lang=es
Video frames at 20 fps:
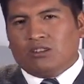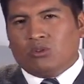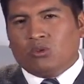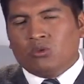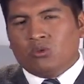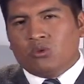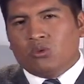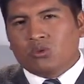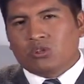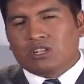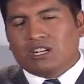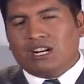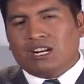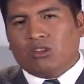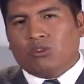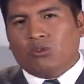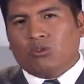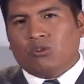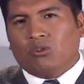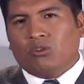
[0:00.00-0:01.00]
un
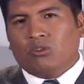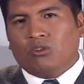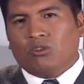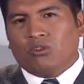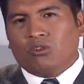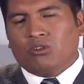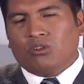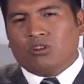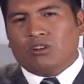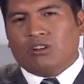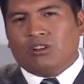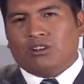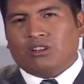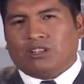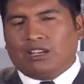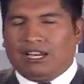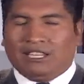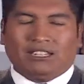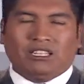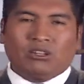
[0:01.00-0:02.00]
juzgado
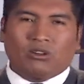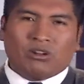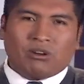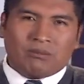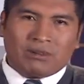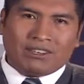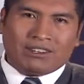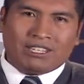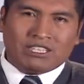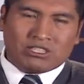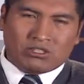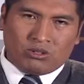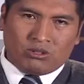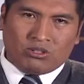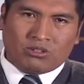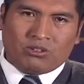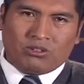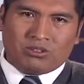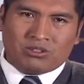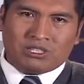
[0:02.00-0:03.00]
que anteriormente se
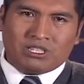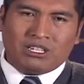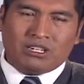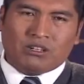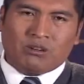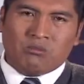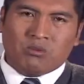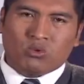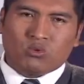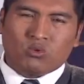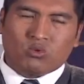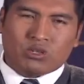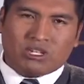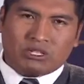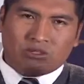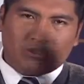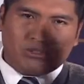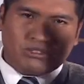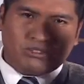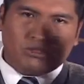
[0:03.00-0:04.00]
lo conocía como
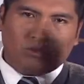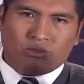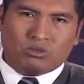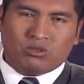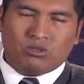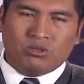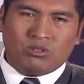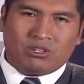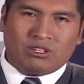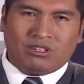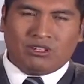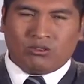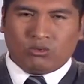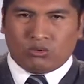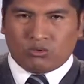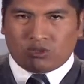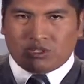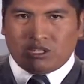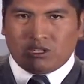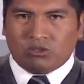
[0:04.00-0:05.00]
juzgados de instrucción y
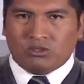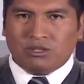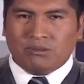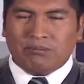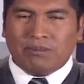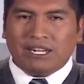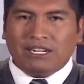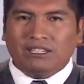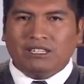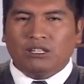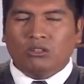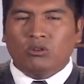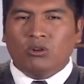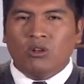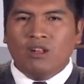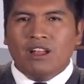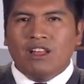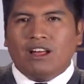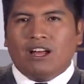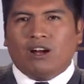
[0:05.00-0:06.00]
juzgados de partido,
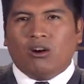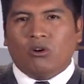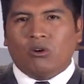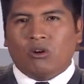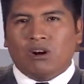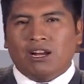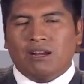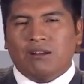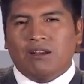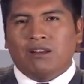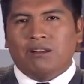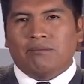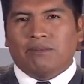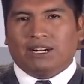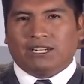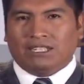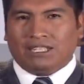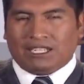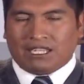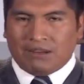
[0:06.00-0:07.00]
ahora
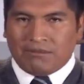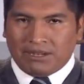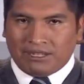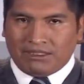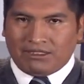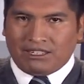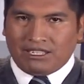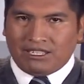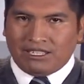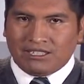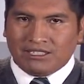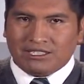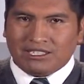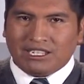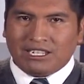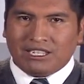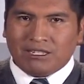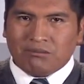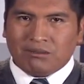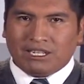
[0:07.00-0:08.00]
prácticamente
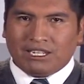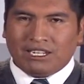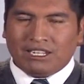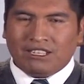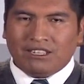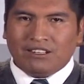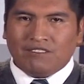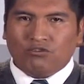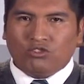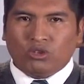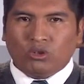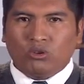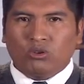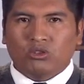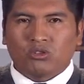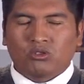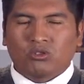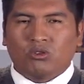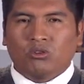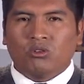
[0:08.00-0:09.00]
se elimina.
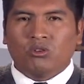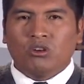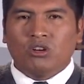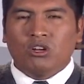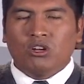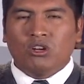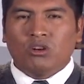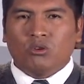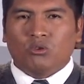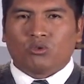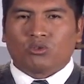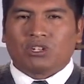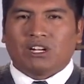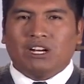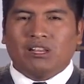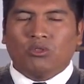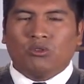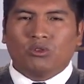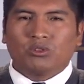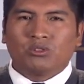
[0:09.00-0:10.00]
Todos son
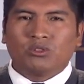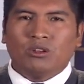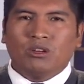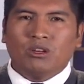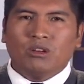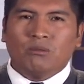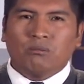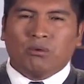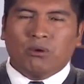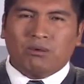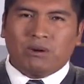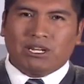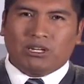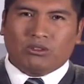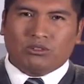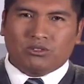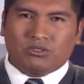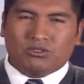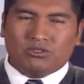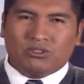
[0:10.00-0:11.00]
juzgados
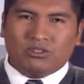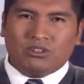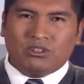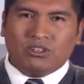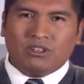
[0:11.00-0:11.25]
públicos.